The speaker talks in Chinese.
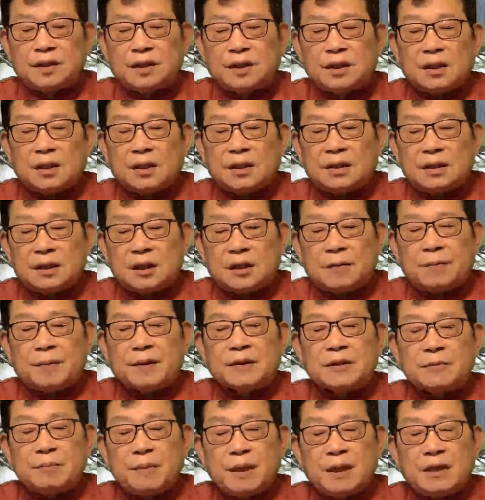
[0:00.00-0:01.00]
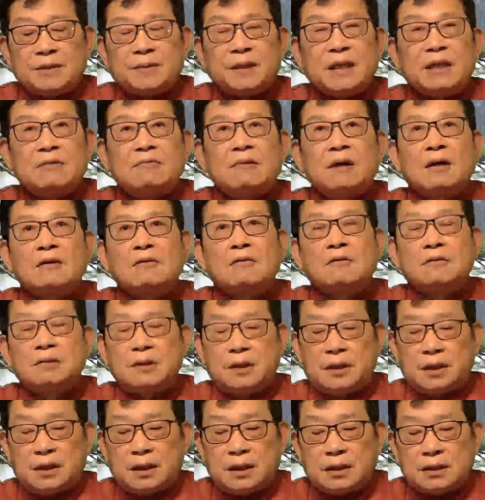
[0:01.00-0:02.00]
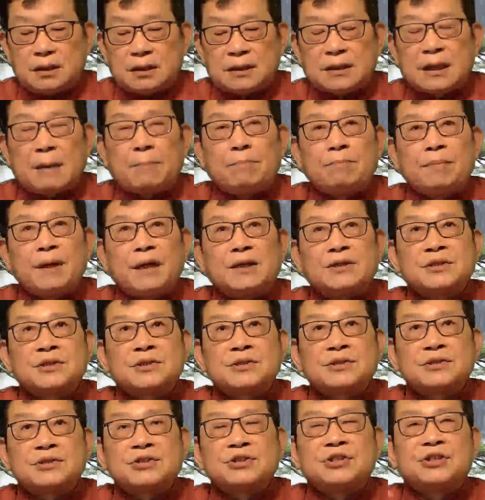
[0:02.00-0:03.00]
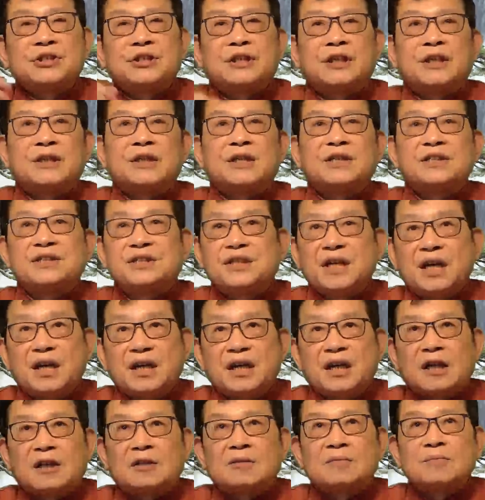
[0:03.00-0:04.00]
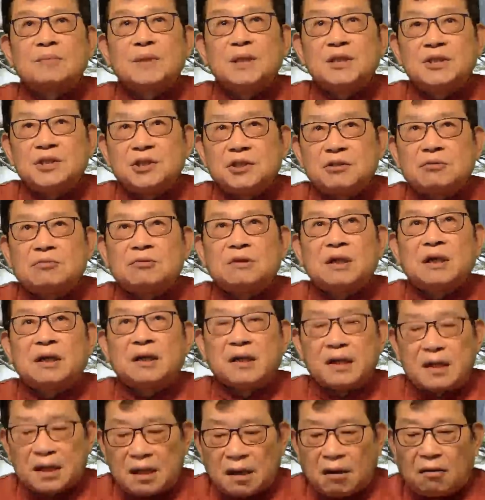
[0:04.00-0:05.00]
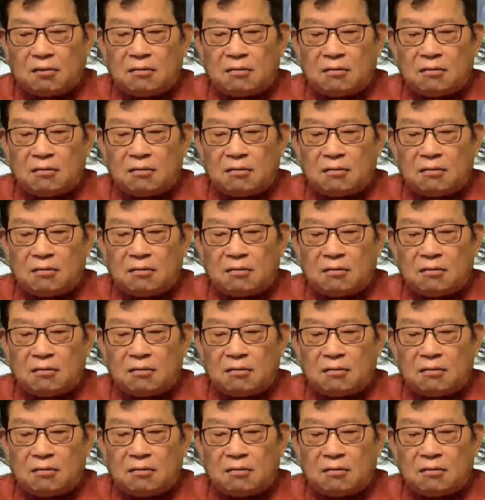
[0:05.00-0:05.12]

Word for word: 日本是每平方公里呢三百四十七人。那香港的密集度也很高。